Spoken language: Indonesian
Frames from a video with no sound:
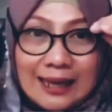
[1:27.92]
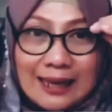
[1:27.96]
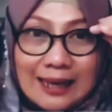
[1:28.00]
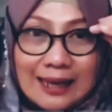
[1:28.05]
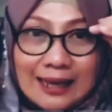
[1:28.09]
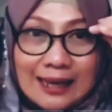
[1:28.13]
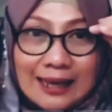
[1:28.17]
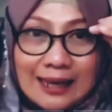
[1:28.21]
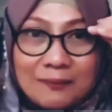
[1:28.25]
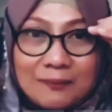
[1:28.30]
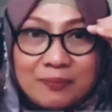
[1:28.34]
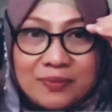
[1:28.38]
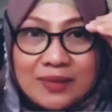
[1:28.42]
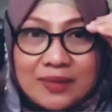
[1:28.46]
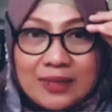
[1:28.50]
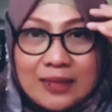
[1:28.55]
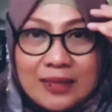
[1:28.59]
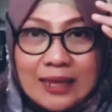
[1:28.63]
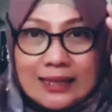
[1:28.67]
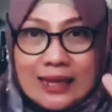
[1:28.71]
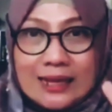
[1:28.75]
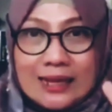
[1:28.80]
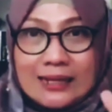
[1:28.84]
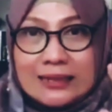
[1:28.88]
kita,
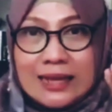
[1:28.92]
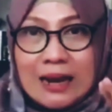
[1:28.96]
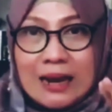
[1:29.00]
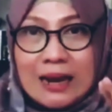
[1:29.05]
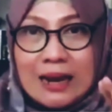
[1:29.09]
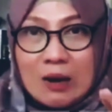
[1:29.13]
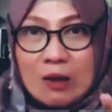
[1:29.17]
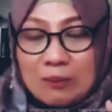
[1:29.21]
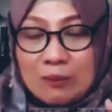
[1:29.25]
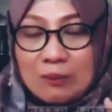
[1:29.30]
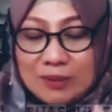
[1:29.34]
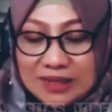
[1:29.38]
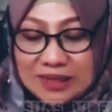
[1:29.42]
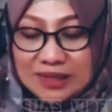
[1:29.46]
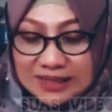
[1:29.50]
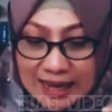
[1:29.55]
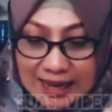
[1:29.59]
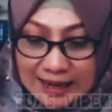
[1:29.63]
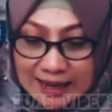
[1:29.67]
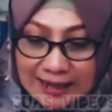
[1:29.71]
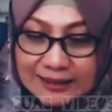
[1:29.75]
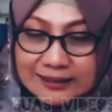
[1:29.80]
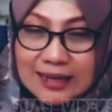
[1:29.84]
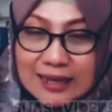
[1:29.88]
kita kalau
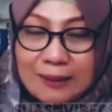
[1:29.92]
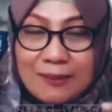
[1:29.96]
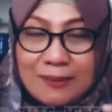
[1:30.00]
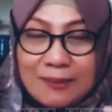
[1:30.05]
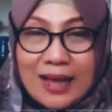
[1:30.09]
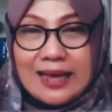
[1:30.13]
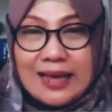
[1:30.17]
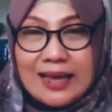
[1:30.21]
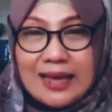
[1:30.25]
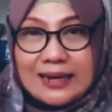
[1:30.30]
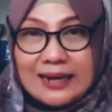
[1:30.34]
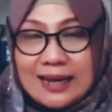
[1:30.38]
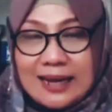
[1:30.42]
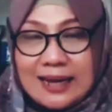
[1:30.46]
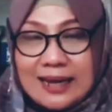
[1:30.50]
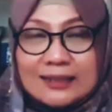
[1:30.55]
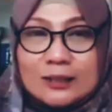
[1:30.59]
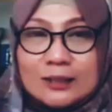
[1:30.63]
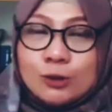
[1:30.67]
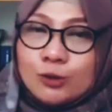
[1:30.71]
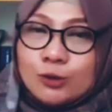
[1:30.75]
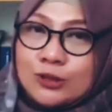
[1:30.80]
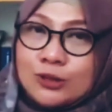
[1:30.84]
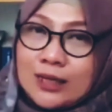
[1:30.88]
bicara sama anak
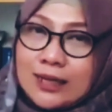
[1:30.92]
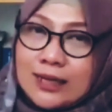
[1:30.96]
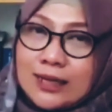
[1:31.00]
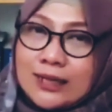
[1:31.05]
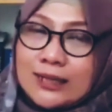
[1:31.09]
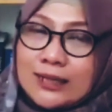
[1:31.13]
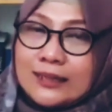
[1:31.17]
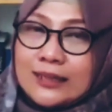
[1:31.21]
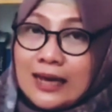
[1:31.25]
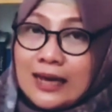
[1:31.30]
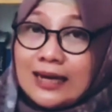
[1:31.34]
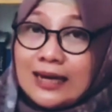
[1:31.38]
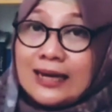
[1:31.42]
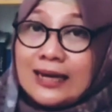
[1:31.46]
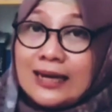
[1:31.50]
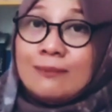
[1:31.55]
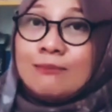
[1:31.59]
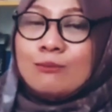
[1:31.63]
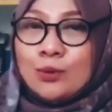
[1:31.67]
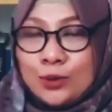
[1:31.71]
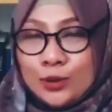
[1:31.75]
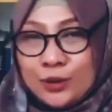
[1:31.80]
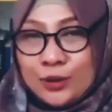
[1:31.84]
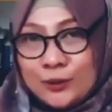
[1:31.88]
tentunya yang
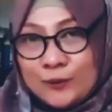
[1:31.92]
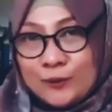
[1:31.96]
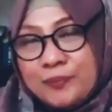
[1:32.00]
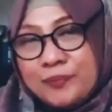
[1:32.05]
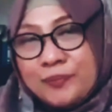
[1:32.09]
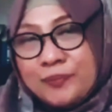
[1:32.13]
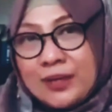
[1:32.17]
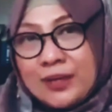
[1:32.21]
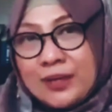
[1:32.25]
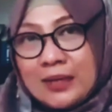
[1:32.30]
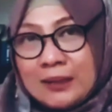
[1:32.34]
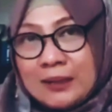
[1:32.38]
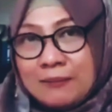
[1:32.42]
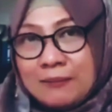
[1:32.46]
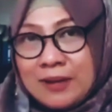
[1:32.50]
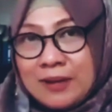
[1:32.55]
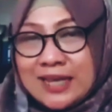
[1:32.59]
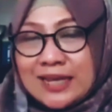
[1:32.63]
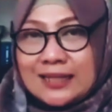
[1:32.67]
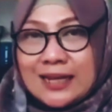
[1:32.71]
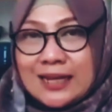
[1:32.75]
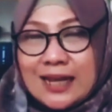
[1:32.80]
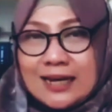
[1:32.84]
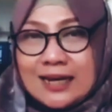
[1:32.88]
lembut
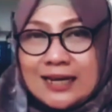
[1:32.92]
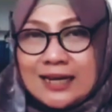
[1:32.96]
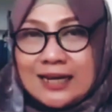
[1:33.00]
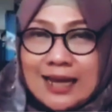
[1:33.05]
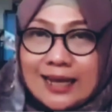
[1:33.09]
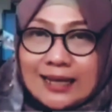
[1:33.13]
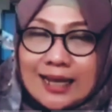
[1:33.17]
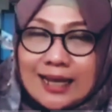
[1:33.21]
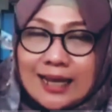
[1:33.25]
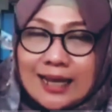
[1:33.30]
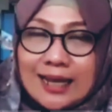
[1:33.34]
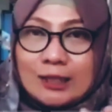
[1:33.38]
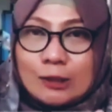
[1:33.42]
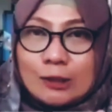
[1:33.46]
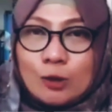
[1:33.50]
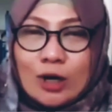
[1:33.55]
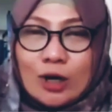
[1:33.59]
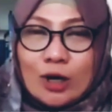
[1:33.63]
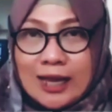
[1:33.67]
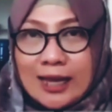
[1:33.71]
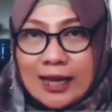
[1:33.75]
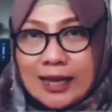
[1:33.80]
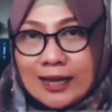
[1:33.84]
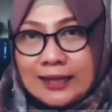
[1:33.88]
banyak sekali ayat-ayat
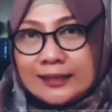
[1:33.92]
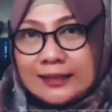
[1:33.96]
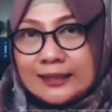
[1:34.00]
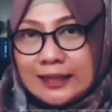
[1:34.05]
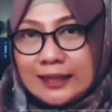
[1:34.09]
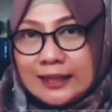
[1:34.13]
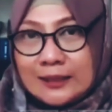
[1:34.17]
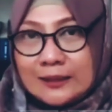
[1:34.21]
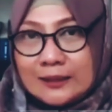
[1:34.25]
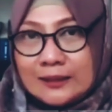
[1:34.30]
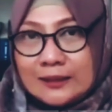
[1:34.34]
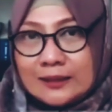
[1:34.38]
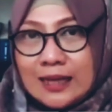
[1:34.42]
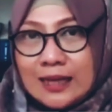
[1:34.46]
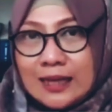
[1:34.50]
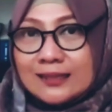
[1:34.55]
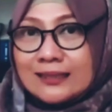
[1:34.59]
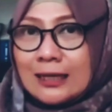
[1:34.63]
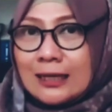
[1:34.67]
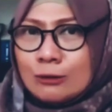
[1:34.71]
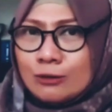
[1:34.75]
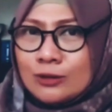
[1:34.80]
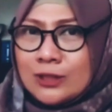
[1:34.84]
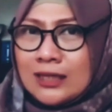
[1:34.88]
Quran ya.
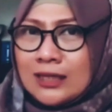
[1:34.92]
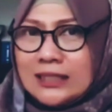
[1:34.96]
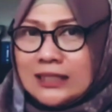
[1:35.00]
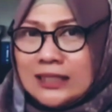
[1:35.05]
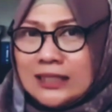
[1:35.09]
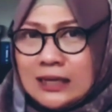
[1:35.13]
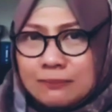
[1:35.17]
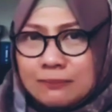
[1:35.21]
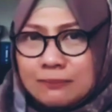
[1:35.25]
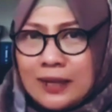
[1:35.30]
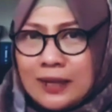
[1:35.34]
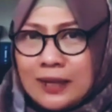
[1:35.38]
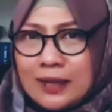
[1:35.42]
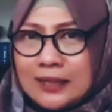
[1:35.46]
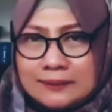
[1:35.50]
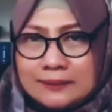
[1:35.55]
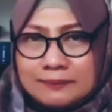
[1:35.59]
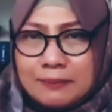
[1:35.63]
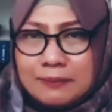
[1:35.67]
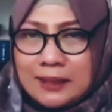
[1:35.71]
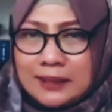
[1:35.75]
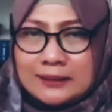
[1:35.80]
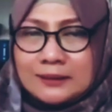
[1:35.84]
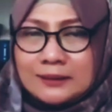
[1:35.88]
Salah satunya ini yang
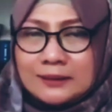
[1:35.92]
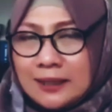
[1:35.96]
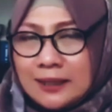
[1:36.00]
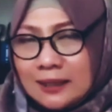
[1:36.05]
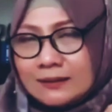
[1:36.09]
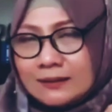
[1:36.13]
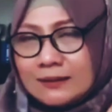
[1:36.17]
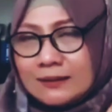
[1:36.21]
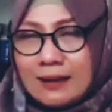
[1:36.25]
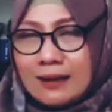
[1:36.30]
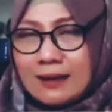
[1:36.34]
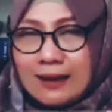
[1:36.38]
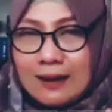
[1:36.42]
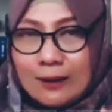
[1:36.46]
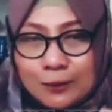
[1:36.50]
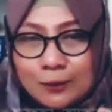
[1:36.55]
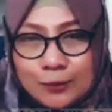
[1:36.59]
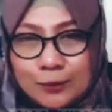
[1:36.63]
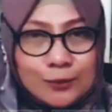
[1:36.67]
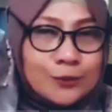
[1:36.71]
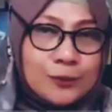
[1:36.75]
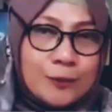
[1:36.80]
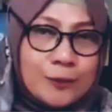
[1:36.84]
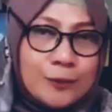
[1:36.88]
paling paling saya
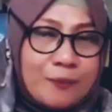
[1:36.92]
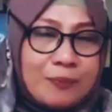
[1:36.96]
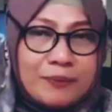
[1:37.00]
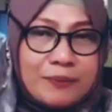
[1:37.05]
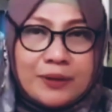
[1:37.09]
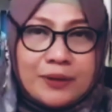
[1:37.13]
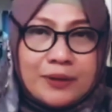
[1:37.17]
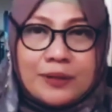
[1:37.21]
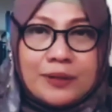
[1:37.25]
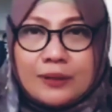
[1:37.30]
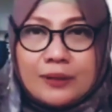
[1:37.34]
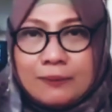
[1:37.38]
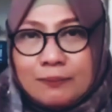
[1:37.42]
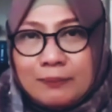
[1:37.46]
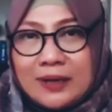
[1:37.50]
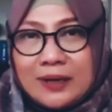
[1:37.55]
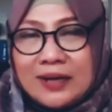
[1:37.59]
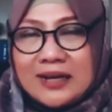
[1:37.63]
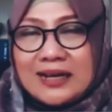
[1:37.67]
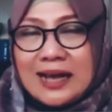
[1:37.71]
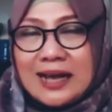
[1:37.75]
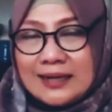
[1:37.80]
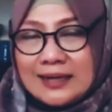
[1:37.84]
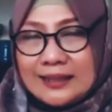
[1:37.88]
selalu uh,
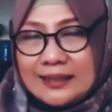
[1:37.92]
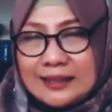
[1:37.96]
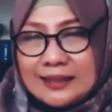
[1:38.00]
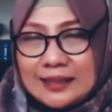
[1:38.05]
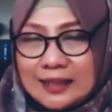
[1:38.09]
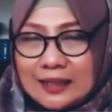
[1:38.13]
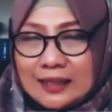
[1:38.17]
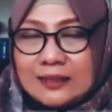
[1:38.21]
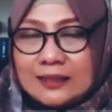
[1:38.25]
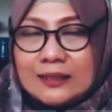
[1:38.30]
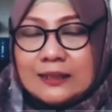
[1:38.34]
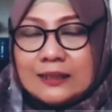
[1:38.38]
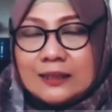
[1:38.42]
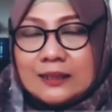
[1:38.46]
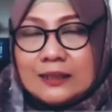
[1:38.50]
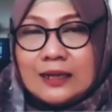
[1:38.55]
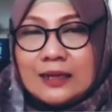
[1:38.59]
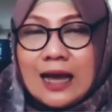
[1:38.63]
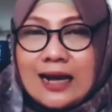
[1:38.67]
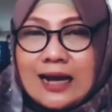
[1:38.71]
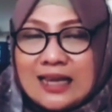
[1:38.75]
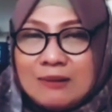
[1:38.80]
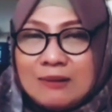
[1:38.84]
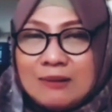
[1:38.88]
pegang ini ya.
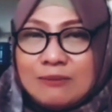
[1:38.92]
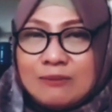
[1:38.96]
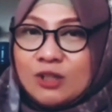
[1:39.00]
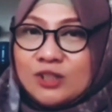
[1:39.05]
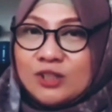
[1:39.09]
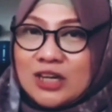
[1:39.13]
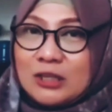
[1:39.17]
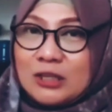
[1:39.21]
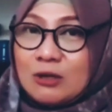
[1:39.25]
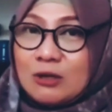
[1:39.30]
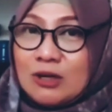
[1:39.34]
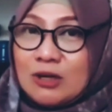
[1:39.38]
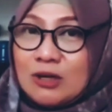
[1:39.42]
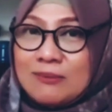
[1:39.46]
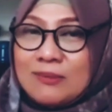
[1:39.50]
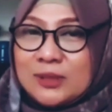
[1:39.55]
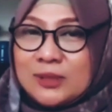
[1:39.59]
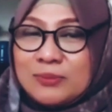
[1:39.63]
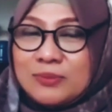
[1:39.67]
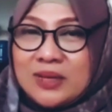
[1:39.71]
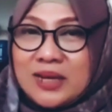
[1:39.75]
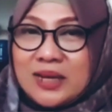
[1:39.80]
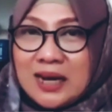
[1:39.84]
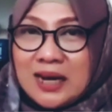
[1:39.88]
Ali Imran
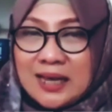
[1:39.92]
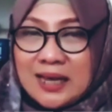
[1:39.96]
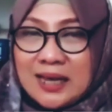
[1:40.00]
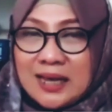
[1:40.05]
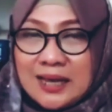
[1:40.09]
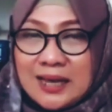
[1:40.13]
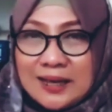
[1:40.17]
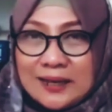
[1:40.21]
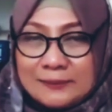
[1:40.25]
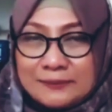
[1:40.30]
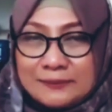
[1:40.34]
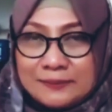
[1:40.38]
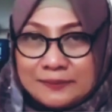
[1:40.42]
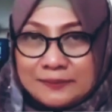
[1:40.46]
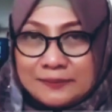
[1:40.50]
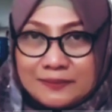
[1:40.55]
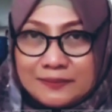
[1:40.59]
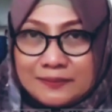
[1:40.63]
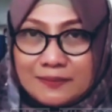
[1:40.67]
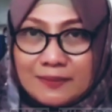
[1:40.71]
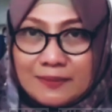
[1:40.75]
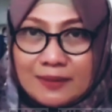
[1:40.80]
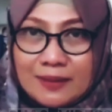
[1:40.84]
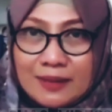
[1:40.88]

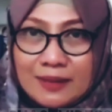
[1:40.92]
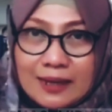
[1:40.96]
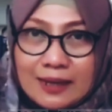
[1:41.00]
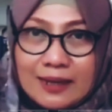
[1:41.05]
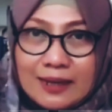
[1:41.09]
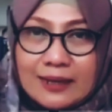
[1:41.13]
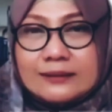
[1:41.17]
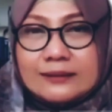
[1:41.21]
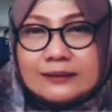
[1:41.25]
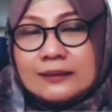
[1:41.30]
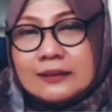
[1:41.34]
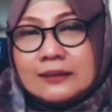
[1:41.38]
159 ya.